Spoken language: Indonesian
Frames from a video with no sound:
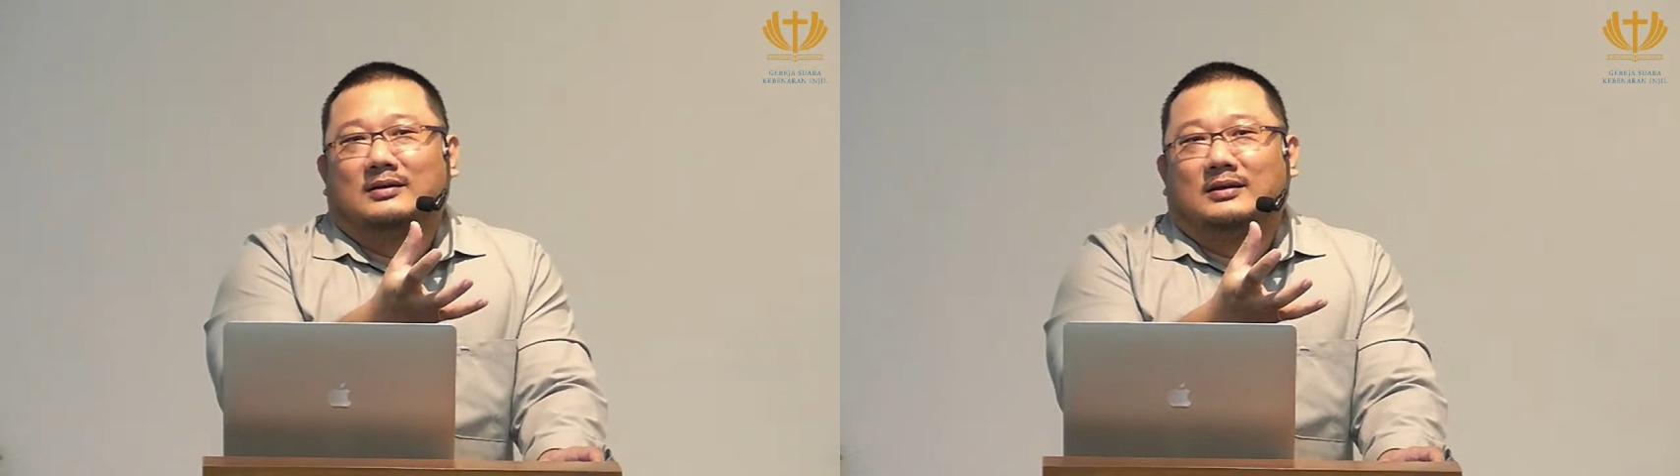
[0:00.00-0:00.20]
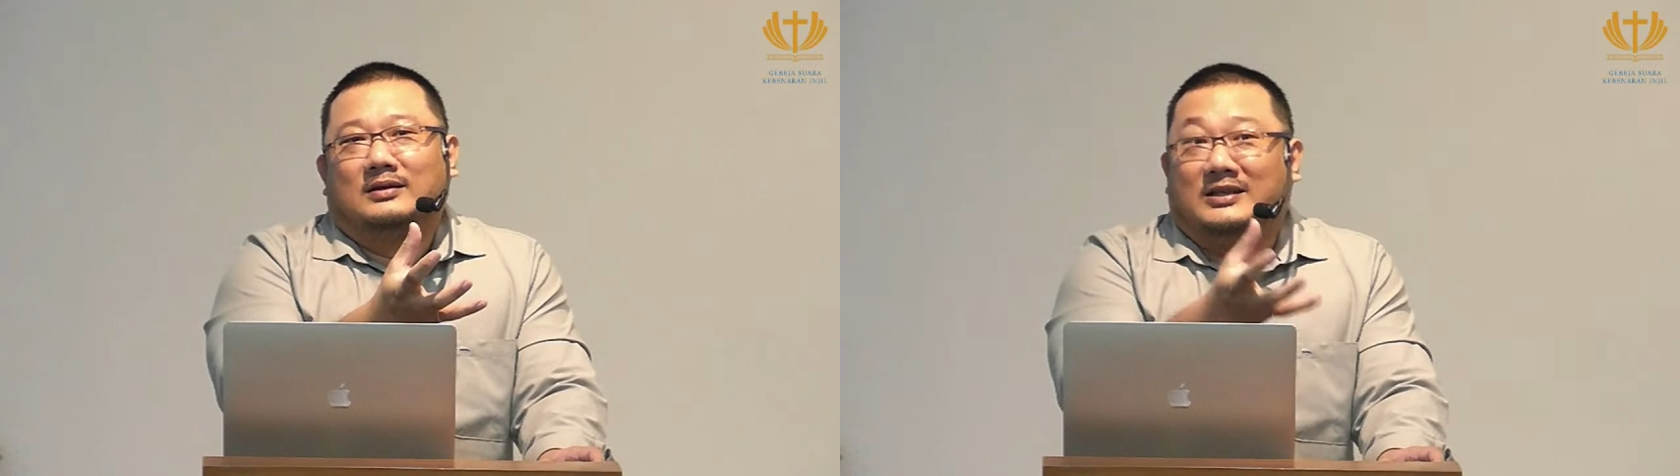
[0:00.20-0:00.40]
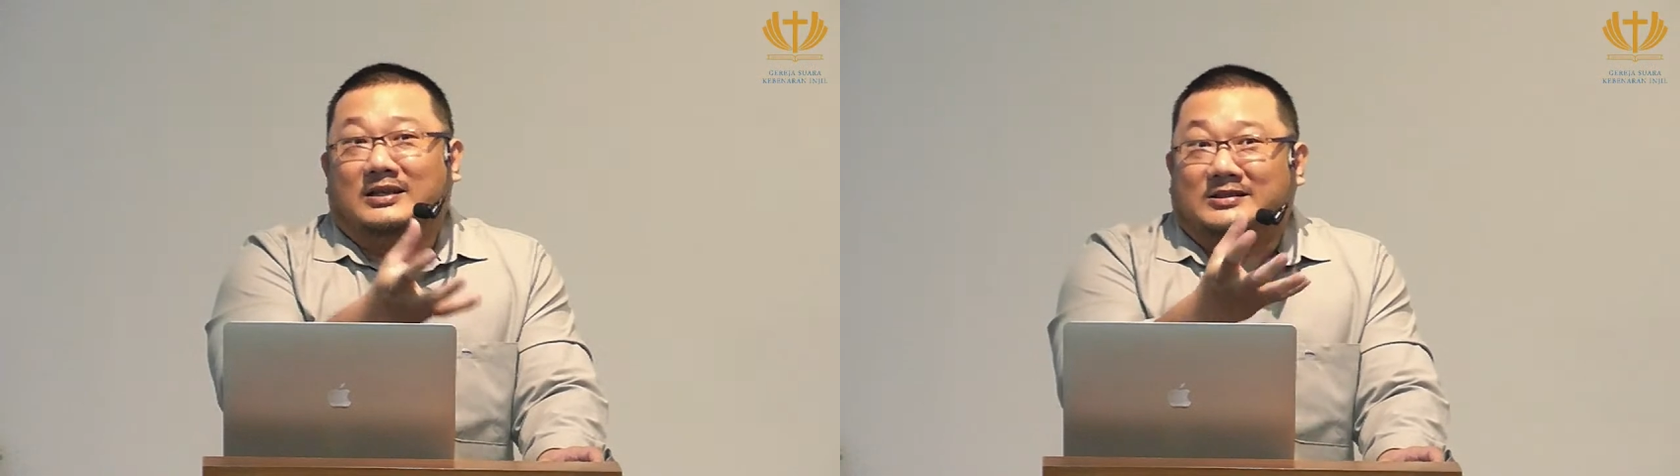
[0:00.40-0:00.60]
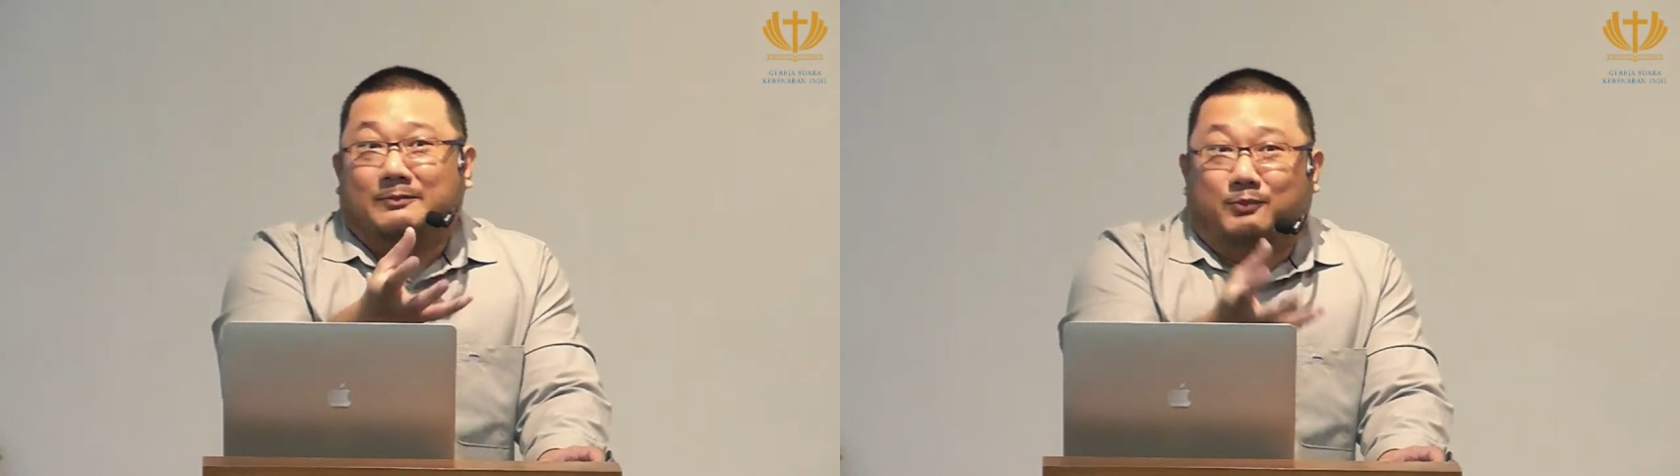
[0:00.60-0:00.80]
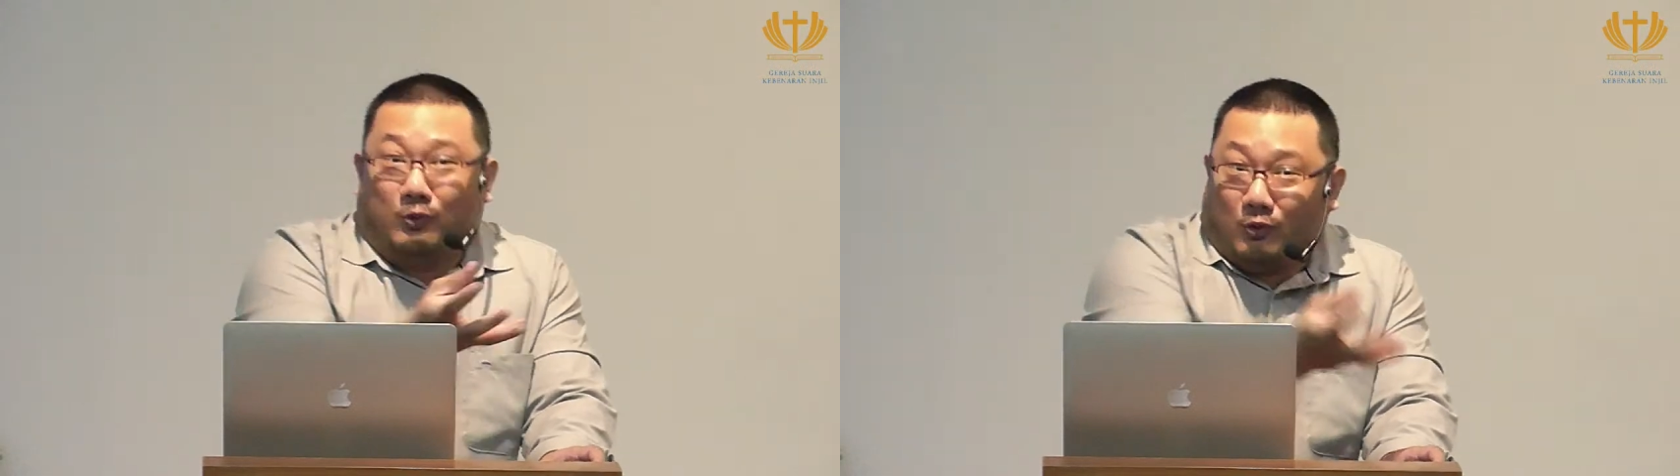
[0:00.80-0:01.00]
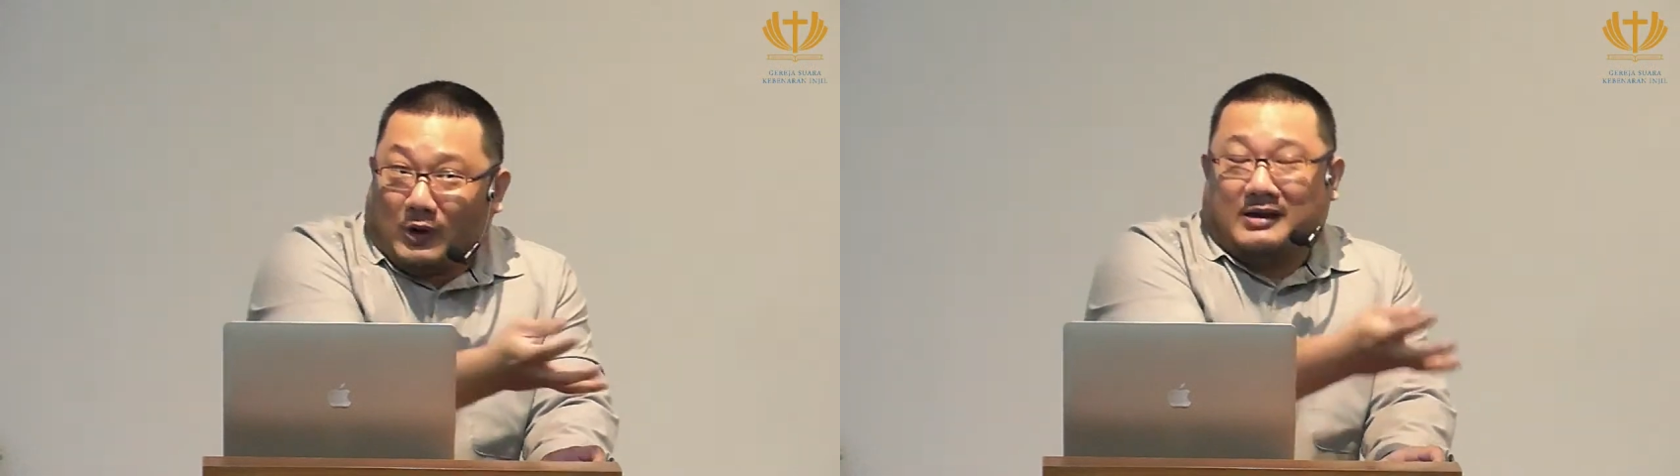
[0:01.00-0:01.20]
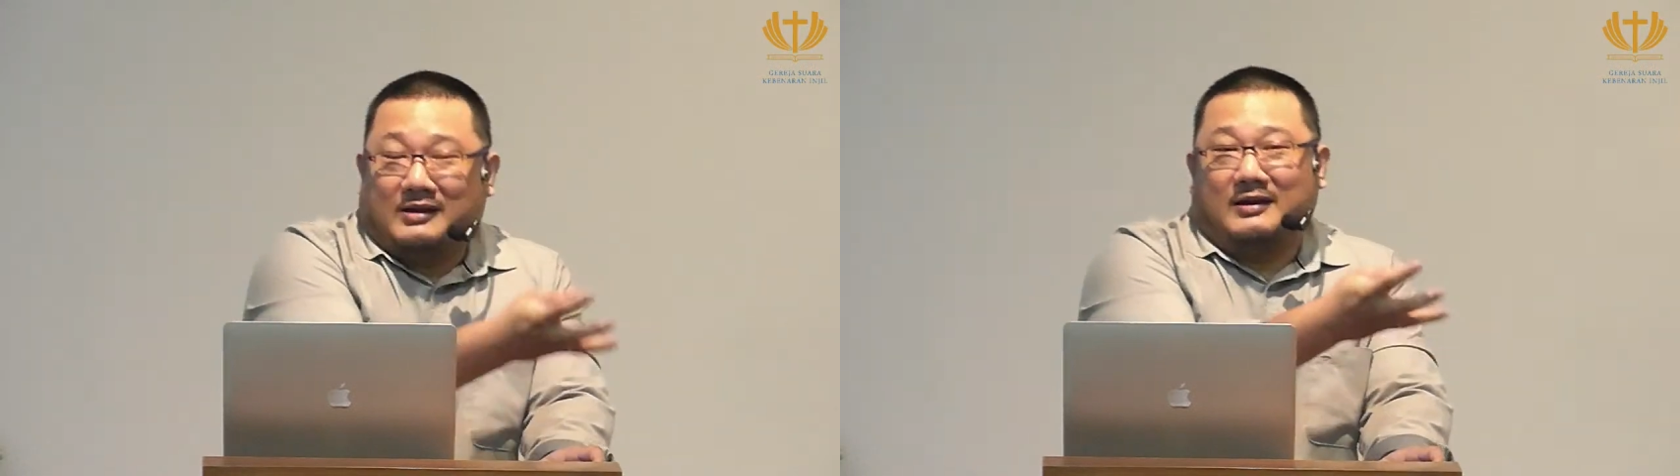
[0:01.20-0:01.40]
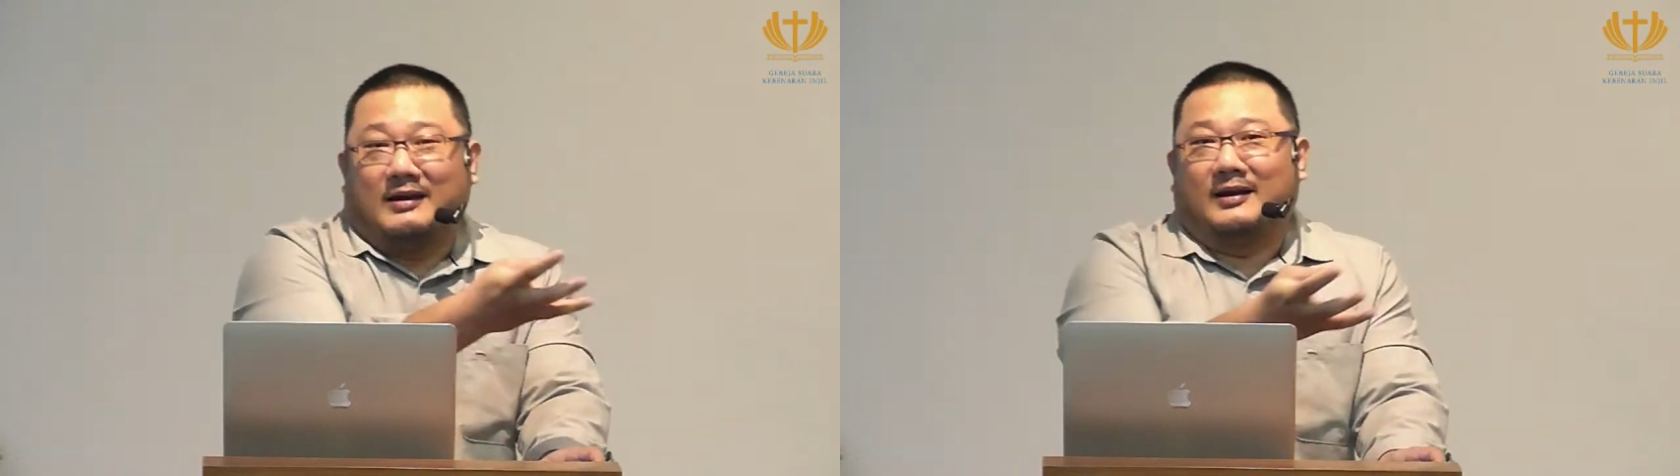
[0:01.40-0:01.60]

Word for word: sisi buruk Anda,